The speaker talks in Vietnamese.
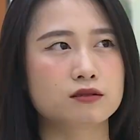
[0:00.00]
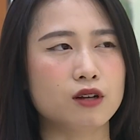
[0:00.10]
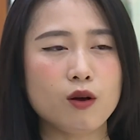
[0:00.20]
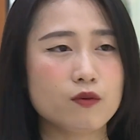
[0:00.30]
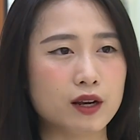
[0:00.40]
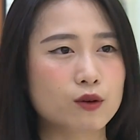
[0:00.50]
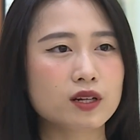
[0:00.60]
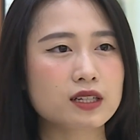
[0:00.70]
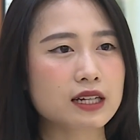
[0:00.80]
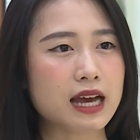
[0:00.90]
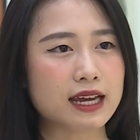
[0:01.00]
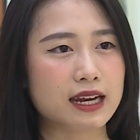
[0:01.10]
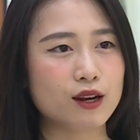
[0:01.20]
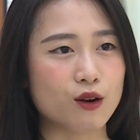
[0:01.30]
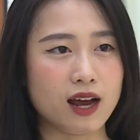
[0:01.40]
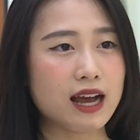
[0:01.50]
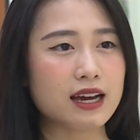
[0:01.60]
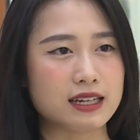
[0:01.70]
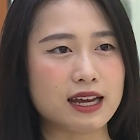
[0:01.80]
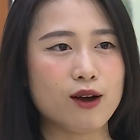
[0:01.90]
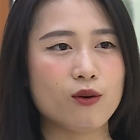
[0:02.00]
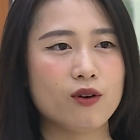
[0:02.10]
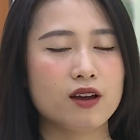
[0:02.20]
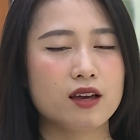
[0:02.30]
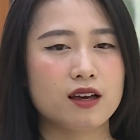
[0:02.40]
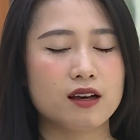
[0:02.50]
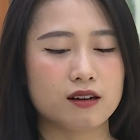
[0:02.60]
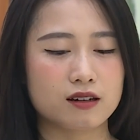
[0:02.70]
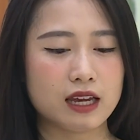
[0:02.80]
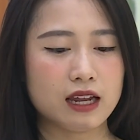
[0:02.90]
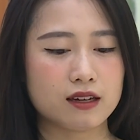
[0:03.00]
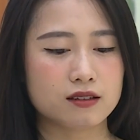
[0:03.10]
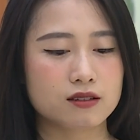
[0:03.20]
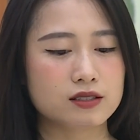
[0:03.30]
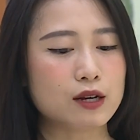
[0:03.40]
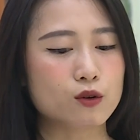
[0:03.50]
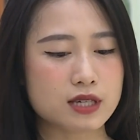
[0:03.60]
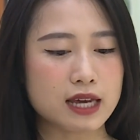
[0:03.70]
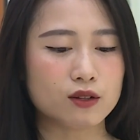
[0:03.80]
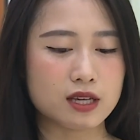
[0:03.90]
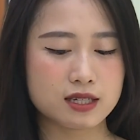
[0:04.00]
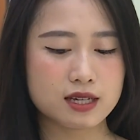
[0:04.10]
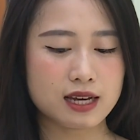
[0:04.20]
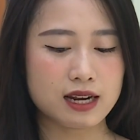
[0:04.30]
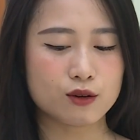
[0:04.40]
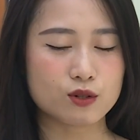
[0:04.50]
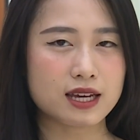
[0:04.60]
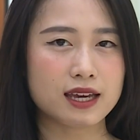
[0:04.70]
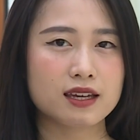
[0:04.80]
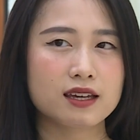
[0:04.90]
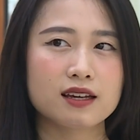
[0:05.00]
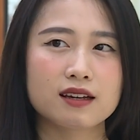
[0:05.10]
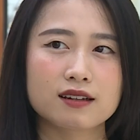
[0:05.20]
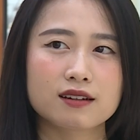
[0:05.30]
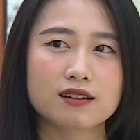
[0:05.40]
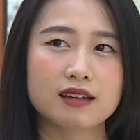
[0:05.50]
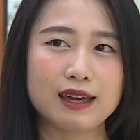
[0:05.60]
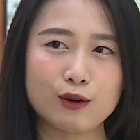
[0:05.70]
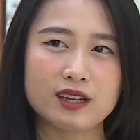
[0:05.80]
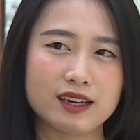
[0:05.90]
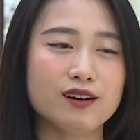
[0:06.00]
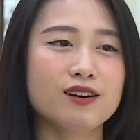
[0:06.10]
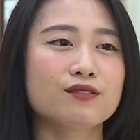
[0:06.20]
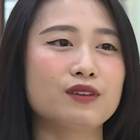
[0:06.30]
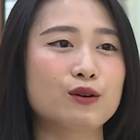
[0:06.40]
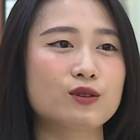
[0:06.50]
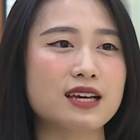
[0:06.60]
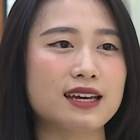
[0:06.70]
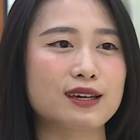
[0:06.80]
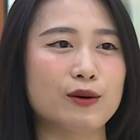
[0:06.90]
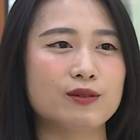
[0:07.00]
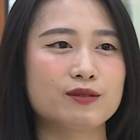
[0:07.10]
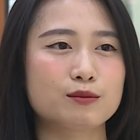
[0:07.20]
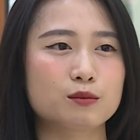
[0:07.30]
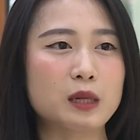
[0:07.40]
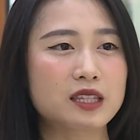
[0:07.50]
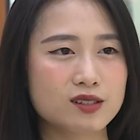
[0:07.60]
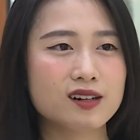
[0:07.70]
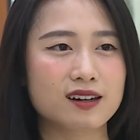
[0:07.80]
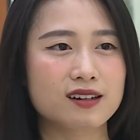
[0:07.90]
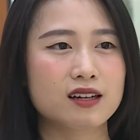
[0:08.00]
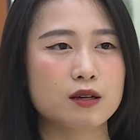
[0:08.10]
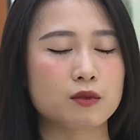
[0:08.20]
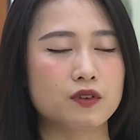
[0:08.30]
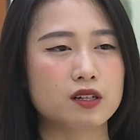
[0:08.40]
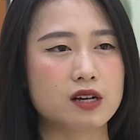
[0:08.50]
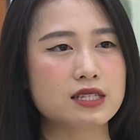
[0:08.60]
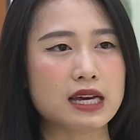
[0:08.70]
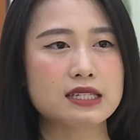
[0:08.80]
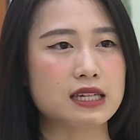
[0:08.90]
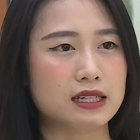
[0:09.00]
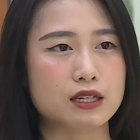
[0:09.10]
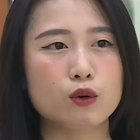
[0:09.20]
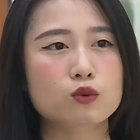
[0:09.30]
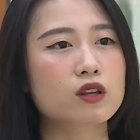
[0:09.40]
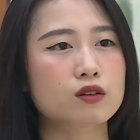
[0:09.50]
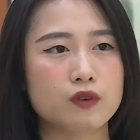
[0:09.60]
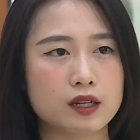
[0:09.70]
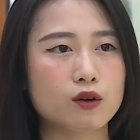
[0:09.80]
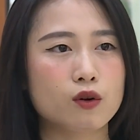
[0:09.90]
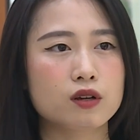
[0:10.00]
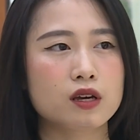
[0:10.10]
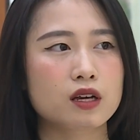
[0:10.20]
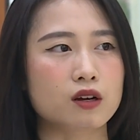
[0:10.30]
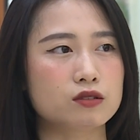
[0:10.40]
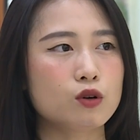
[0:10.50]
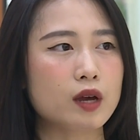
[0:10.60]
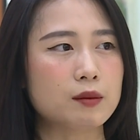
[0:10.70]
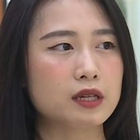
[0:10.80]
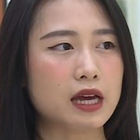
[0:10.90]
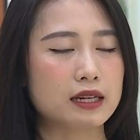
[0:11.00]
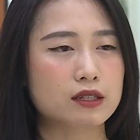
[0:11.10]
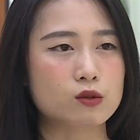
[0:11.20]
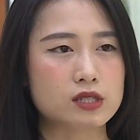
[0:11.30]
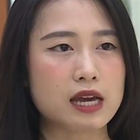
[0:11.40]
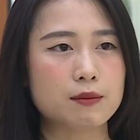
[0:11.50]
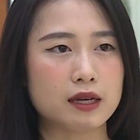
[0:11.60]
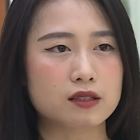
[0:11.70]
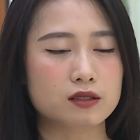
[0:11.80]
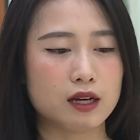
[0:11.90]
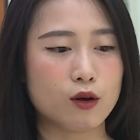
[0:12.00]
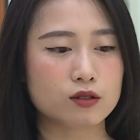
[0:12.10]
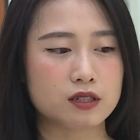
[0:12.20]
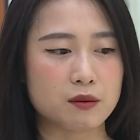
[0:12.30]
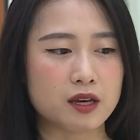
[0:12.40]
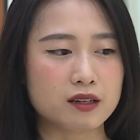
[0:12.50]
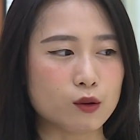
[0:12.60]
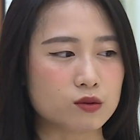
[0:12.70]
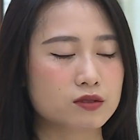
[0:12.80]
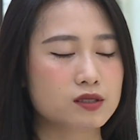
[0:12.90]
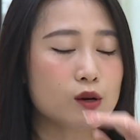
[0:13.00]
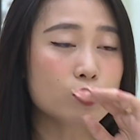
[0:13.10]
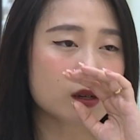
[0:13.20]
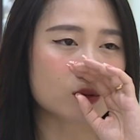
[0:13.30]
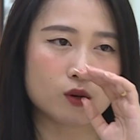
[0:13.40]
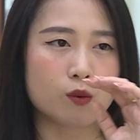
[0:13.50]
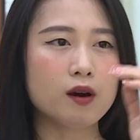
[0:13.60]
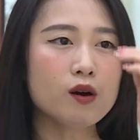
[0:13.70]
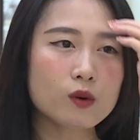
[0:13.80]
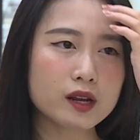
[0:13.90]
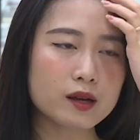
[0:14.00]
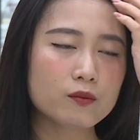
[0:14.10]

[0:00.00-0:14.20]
Nó không phải đồ Eat Clean, hai cái này là nó khác hẳn nhau. Nghĩa là thực ra đồ chay có thể chia ra là đồ chay healthy hơn và đồ chay kiểu bình thường. Vì thực ra chay chỉ là chế độ thuần thực vật thôi. Có những lúc em đi ăn đồ chay mà thực ra họ chế biến kiểu siêu nhiều dầu mỡ luôn ấy,